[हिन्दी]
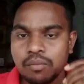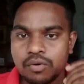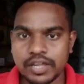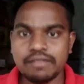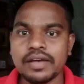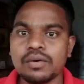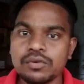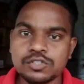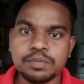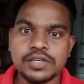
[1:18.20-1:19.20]
मोटिव है
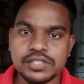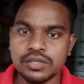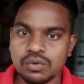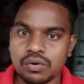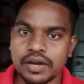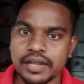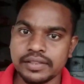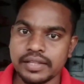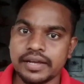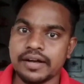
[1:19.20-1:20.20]
उस पीसी को
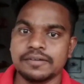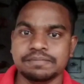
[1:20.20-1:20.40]
खरीदने का